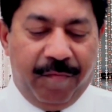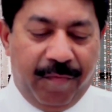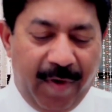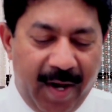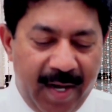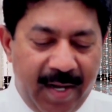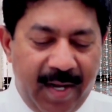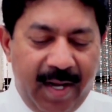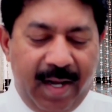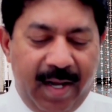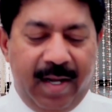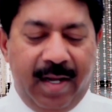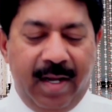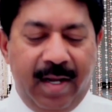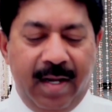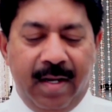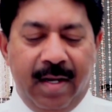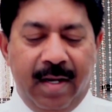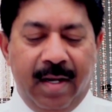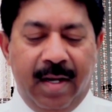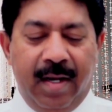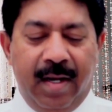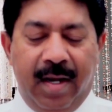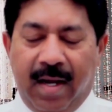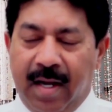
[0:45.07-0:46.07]
वही
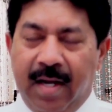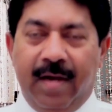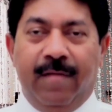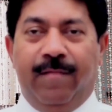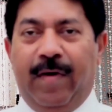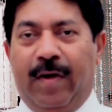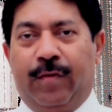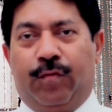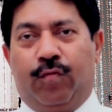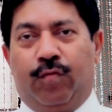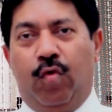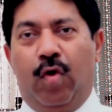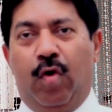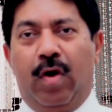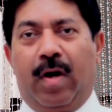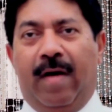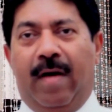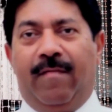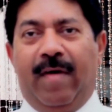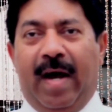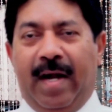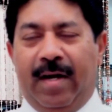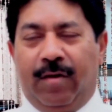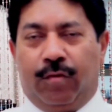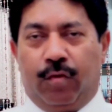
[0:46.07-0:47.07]
इन वस्तुओं
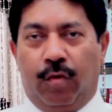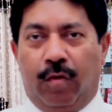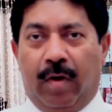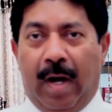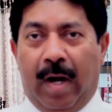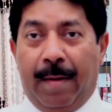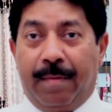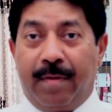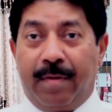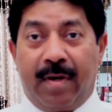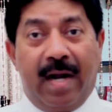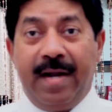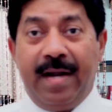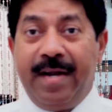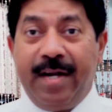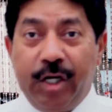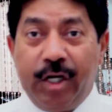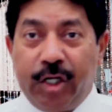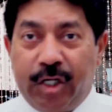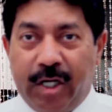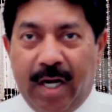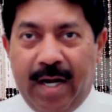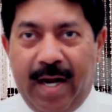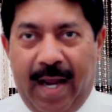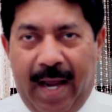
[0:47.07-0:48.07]
का वारिस होगा
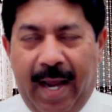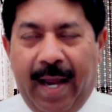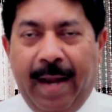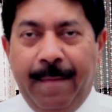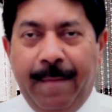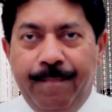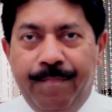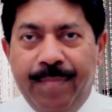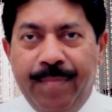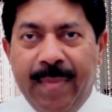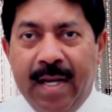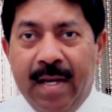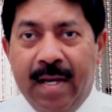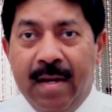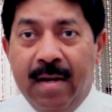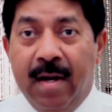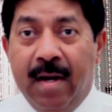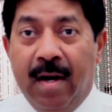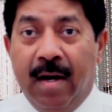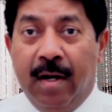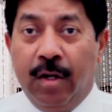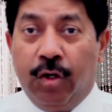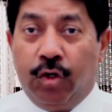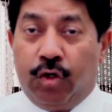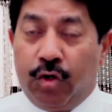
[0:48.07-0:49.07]
कंडीशन है
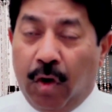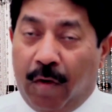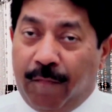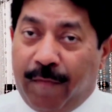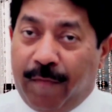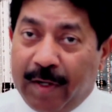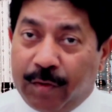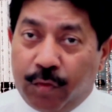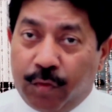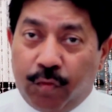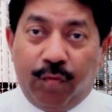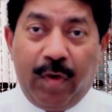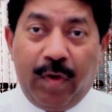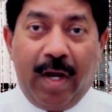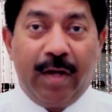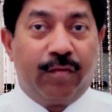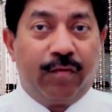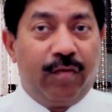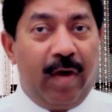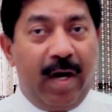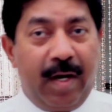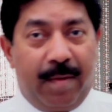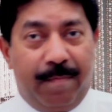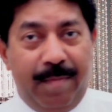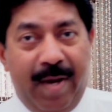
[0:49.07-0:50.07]
जो वस्तुएं
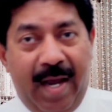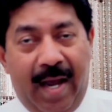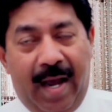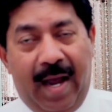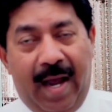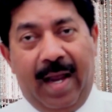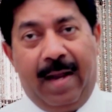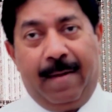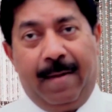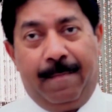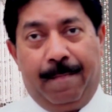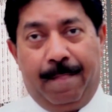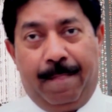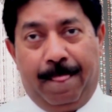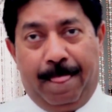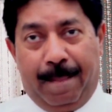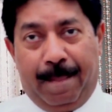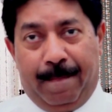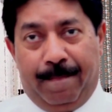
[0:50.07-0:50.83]
स्वर्ग में है